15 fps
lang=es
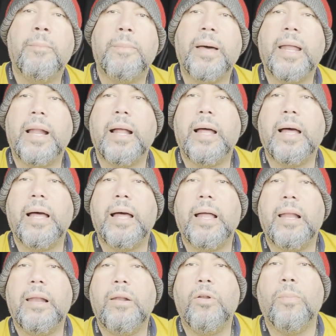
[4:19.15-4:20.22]

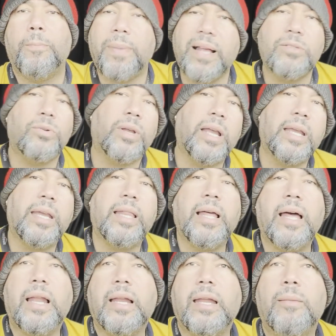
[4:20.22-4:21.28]
para los pasos que hay que
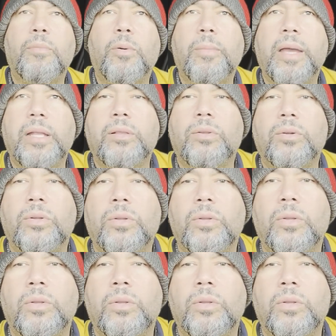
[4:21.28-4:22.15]
dar en el momento